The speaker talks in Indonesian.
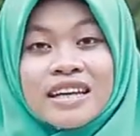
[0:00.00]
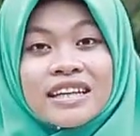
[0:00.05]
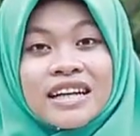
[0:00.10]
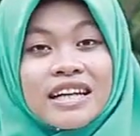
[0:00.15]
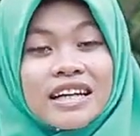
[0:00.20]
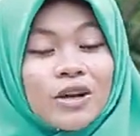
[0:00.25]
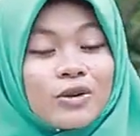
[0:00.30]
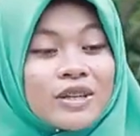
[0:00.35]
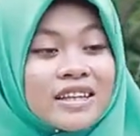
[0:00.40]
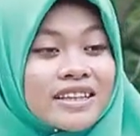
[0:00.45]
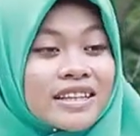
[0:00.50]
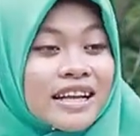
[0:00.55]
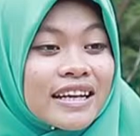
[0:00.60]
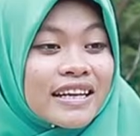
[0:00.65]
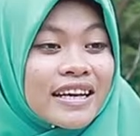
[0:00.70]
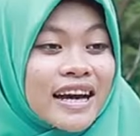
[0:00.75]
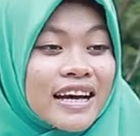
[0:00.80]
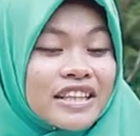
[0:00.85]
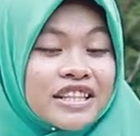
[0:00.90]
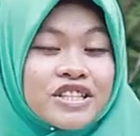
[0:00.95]
Kalau kita
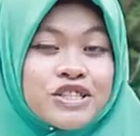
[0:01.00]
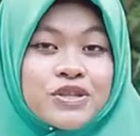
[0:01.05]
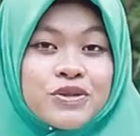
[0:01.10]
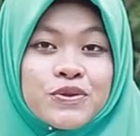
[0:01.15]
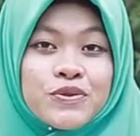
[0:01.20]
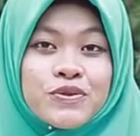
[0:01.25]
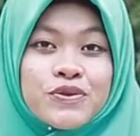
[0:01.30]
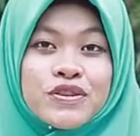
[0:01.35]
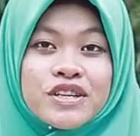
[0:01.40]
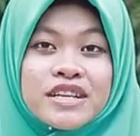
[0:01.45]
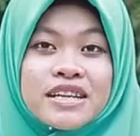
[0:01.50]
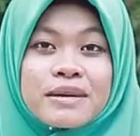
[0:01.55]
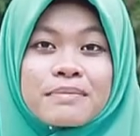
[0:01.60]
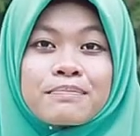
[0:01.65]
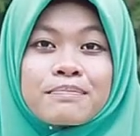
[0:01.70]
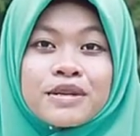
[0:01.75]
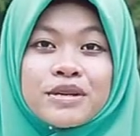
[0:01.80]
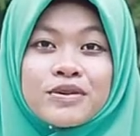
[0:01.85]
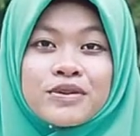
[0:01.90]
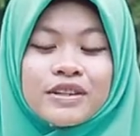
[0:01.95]
lihat syukur
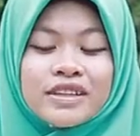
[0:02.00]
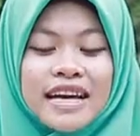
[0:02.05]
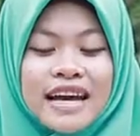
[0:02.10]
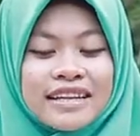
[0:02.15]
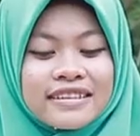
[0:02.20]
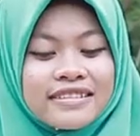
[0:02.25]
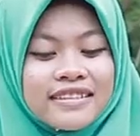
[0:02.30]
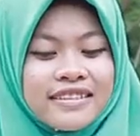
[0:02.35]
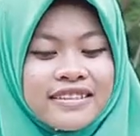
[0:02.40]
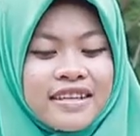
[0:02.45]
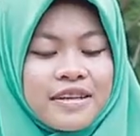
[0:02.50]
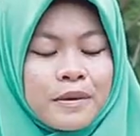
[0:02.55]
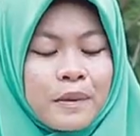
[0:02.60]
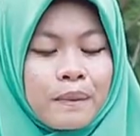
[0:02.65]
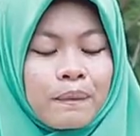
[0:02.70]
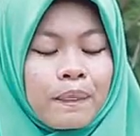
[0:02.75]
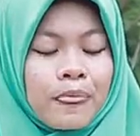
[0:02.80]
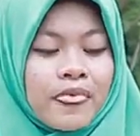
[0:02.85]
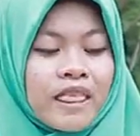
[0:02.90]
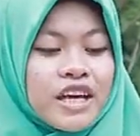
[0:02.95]
menurut artinya,
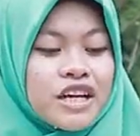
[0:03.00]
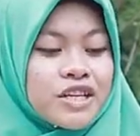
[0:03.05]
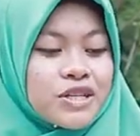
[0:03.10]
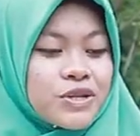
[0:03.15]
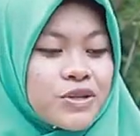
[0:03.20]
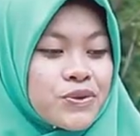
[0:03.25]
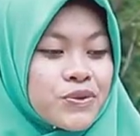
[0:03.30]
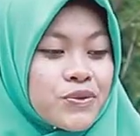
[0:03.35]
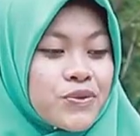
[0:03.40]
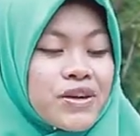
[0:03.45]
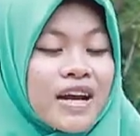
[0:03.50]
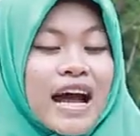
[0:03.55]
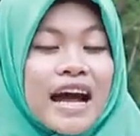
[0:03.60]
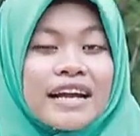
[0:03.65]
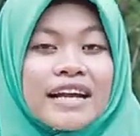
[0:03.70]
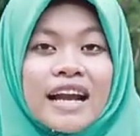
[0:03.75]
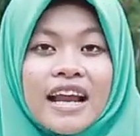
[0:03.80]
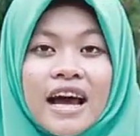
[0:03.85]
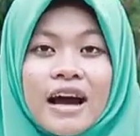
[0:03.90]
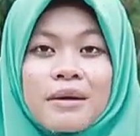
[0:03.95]
syukur
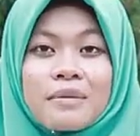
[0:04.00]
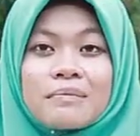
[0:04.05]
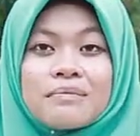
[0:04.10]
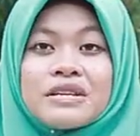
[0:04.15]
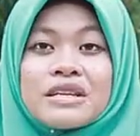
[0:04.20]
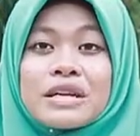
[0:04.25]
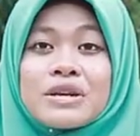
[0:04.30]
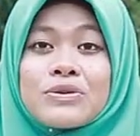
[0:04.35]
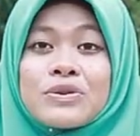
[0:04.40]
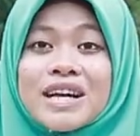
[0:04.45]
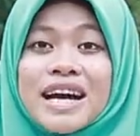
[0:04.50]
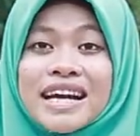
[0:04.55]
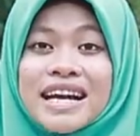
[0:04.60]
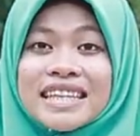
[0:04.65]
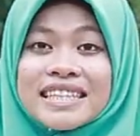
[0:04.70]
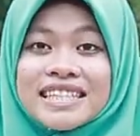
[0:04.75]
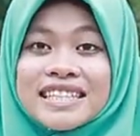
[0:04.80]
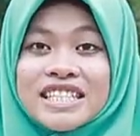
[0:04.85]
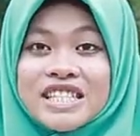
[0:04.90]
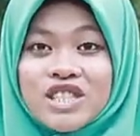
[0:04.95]
adalah
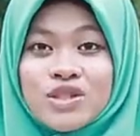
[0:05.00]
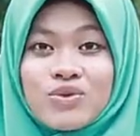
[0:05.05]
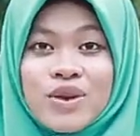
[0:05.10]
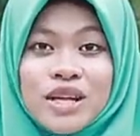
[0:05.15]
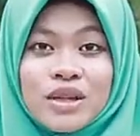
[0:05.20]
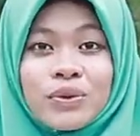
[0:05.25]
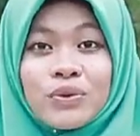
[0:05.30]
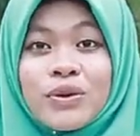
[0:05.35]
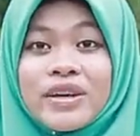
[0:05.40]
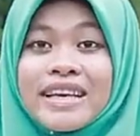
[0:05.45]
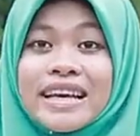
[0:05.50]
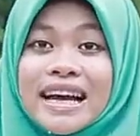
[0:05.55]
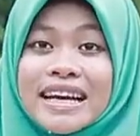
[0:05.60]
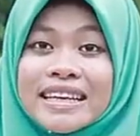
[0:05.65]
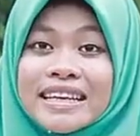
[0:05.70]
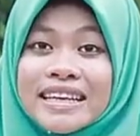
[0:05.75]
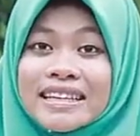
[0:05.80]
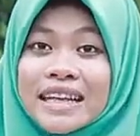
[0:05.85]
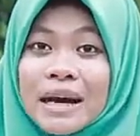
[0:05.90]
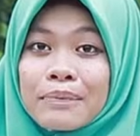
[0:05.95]
menggunakan sesuatu
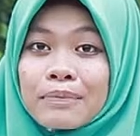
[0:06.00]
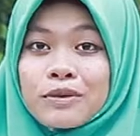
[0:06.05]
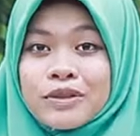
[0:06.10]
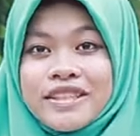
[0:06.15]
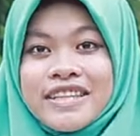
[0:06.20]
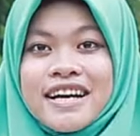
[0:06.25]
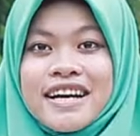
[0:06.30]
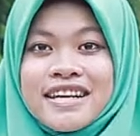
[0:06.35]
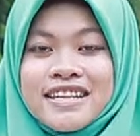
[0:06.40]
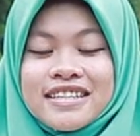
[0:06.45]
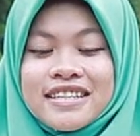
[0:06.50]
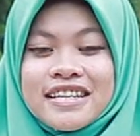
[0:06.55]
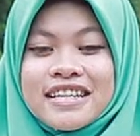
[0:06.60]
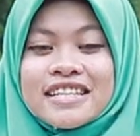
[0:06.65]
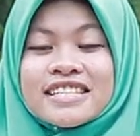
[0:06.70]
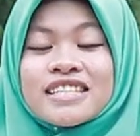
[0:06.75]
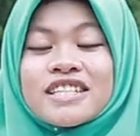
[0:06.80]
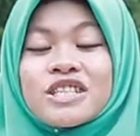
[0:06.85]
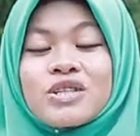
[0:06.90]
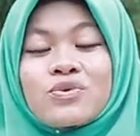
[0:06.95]
yang kita punya
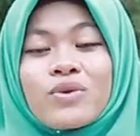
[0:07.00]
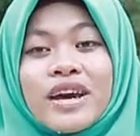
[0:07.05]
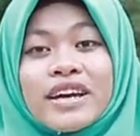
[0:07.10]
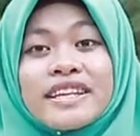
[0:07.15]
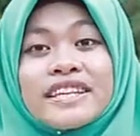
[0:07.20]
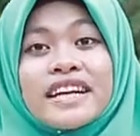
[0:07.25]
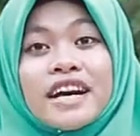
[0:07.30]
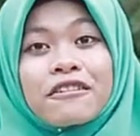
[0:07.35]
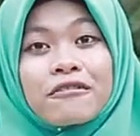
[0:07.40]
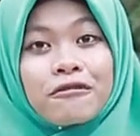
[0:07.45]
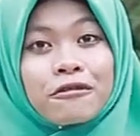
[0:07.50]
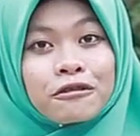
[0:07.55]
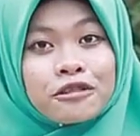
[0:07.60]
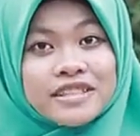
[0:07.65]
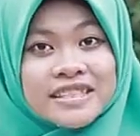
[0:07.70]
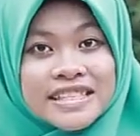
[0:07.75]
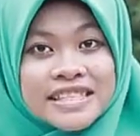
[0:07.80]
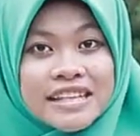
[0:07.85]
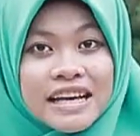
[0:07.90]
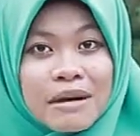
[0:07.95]
sesuai dengan
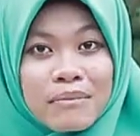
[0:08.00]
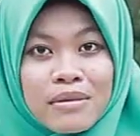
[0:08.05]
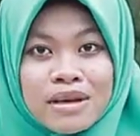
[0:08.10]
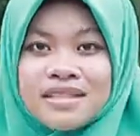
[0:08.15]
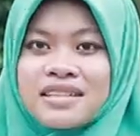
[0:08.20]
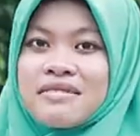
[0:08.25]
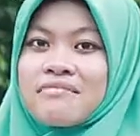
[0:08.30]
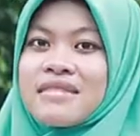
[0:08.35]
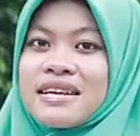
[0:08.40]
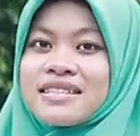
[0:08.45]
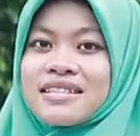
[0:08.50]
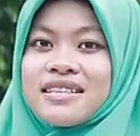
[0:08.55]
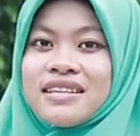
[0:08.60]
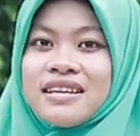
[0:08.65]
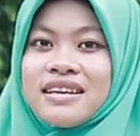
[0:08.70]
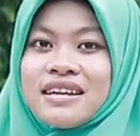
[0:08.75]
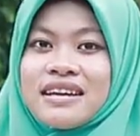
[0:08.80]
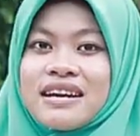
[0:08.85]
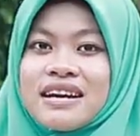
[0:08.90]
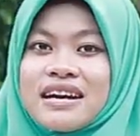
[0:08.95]
fungsinya
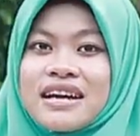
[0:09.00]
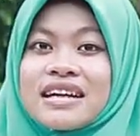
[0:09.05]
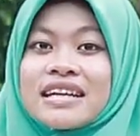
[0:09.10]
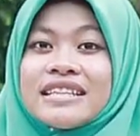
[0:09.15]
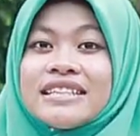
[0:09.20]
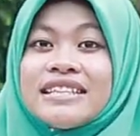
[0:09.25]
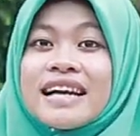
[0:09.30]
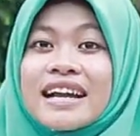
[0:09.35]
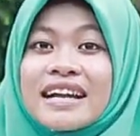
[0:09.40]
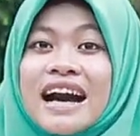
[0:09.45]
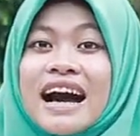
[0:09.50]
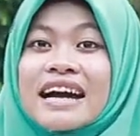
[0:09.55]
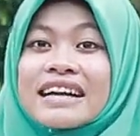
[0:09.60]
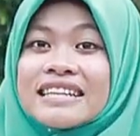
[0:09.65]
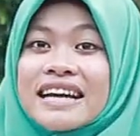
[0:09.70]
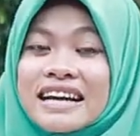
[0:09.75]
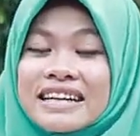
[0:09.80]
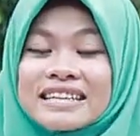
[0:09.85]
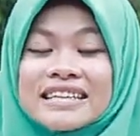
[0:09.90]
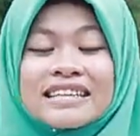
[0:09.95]
masing-masing dan
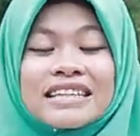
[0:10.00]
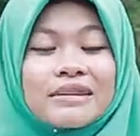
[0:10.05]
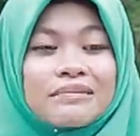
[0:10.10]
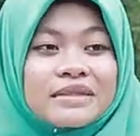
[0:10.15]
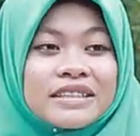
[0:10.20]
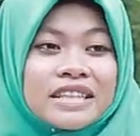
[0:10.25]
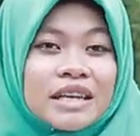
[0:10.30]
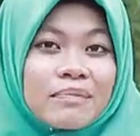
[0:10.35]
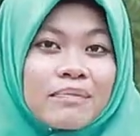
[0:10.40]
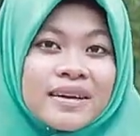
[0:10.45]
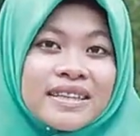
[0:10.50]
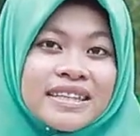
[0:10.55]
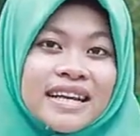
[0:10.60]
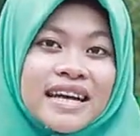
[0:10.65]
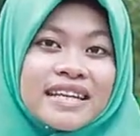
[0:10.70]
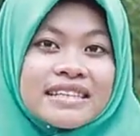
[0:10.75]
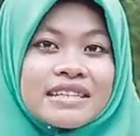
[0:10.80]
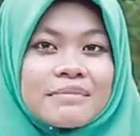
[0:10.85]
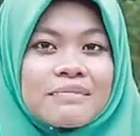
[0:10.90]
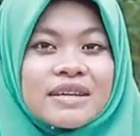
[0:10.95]
agar kita
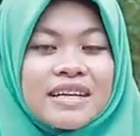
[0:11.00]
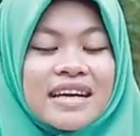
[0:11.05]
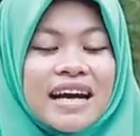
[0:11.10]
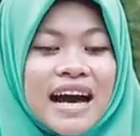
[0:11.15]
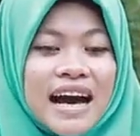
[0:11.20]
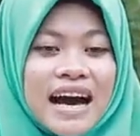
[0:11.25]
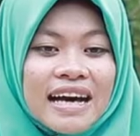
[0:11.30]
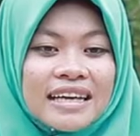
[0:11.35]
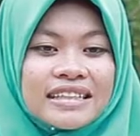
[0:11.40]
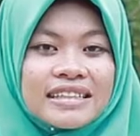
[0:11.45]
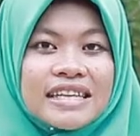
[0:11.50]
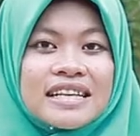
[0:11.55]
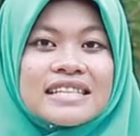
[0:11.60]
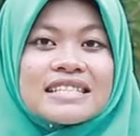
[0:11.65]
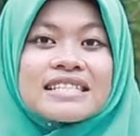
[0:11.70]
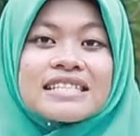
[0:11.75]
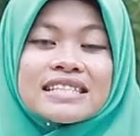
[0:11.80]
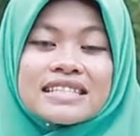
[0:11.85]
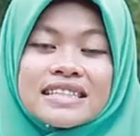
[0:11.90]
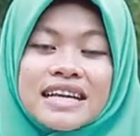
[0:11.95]
mendapatkan keberkahan
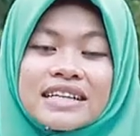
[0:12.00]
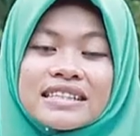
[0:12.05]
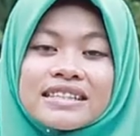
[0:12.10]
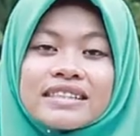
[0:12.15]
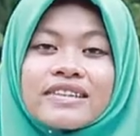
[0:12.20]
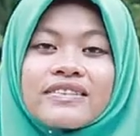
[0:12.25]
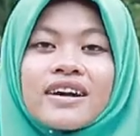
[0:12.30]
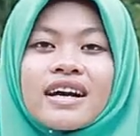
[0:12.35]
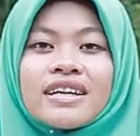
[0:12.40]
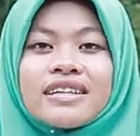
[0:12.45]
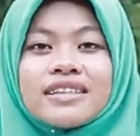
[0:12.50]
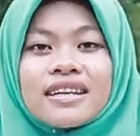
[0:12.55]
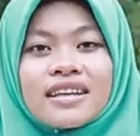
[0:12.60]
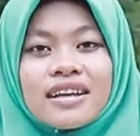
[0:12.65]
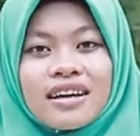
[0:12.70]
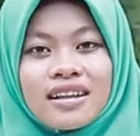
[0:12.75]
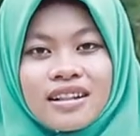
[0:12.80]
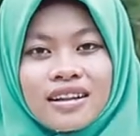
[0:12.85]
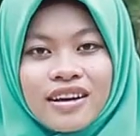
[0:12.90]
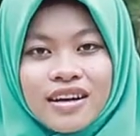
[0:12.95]
serta keridhaan dari
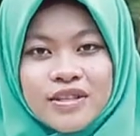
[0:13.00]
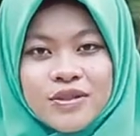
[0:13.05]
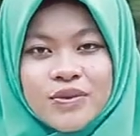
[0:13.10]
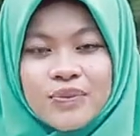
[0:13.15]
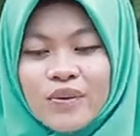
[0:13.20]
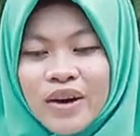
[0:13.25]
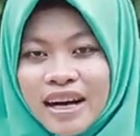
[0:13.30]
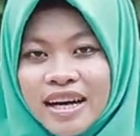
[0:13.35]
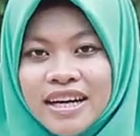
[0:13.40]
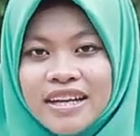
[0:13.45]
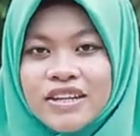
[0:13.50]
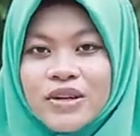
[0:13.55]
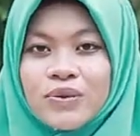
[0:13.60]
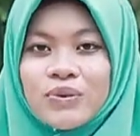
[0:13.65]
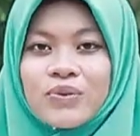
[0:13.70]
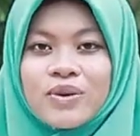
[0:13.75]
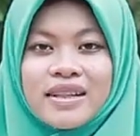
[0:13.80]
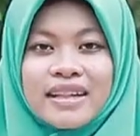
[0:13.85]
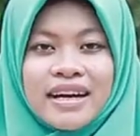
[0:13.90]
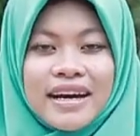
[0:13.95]
Allah
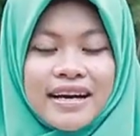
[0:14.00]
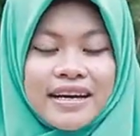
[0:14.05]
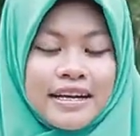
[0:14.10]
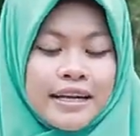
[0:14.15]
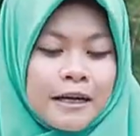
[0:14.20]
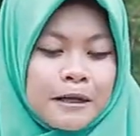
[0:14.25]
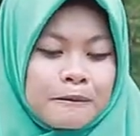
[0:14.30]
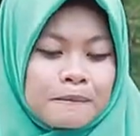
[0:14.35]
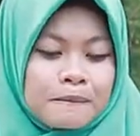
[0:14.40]
Subhanahu wa taala.